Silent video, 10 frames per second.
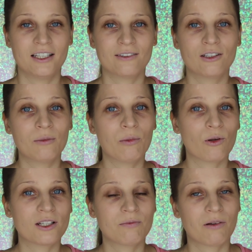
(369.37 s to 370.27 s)
Do tej
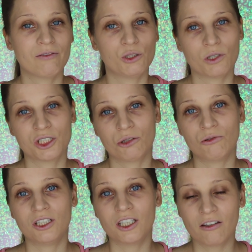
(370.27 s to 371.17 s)
pory sprawdziła się
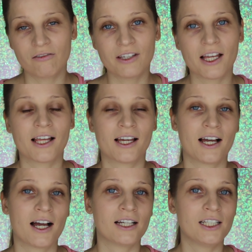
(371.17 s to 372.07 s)

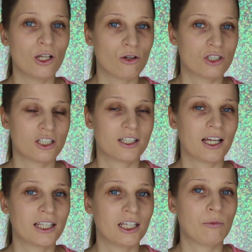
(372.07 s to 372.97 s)
niewielka ilość
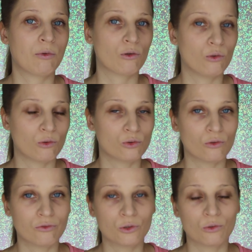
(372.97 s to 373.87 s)
takich
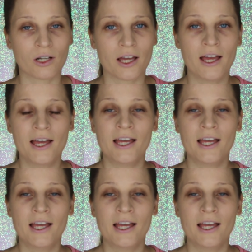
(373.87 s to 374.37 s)
produktów, które